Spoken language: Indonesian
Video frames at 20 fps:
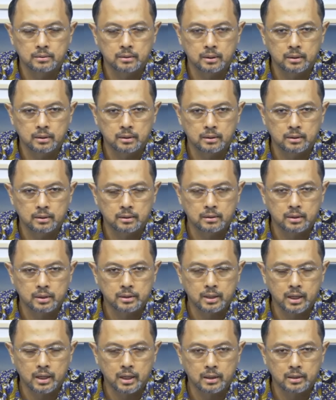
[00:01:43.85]
uh,
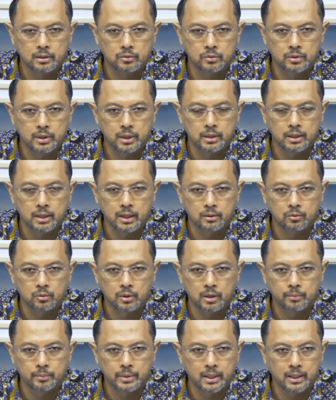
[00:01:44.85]
tersangkanya sudah
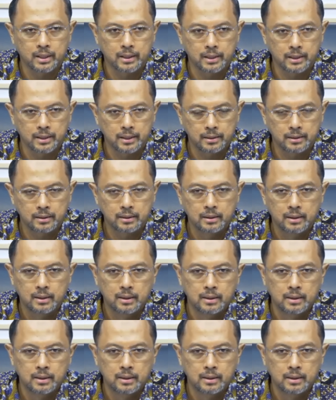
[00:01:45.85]
dilakukan penahanan